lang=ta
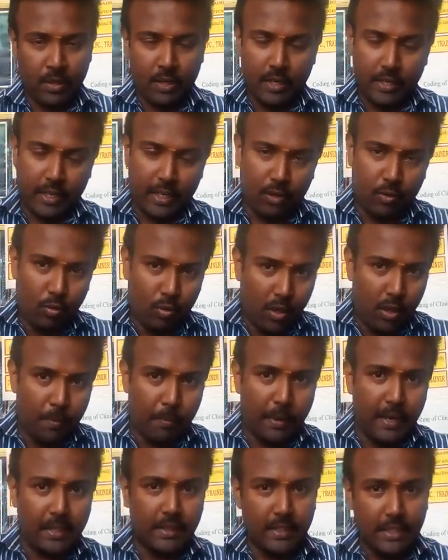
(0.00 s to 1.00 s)
நீங்கள் கூகுள்
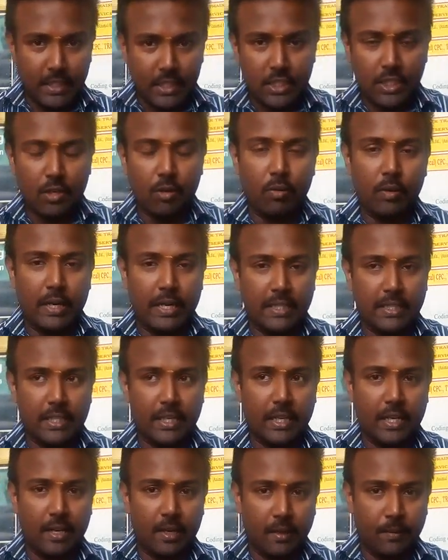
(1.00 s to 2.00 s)
பண்ணி தெரிஞ்சுக்கணும்னு
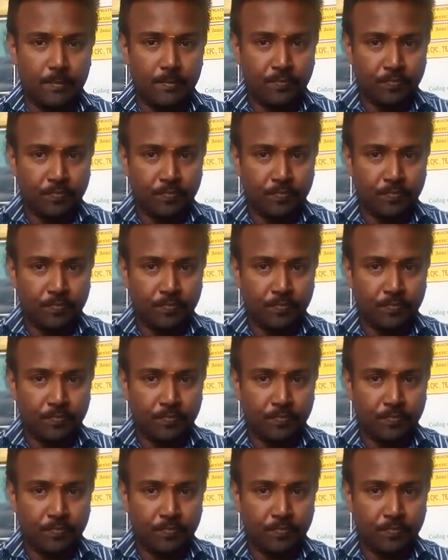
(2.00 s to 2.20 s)
நினச்சிங்கன்னா